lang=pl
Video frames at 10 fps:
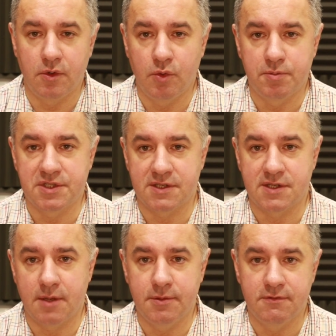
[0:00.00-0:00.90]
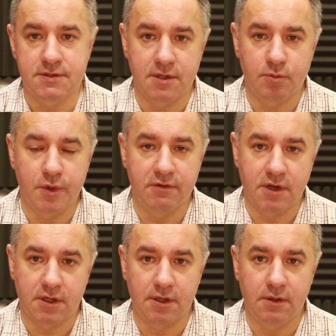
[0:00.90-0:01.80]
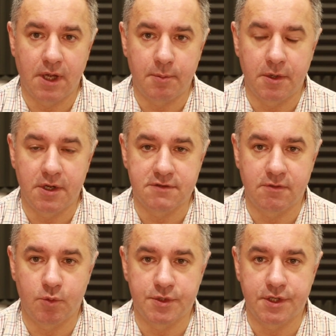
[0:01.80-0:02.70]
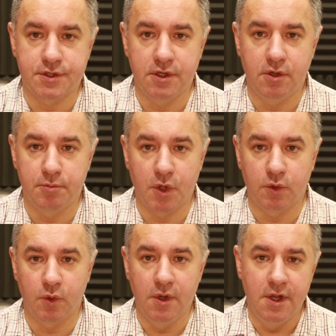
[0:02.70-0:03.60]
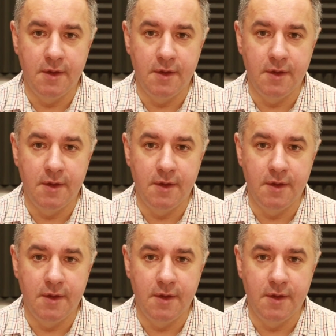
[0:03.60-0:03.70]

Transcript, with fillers: lub czasami występuje w katalogach pod nazwą łyżeczki do miodu.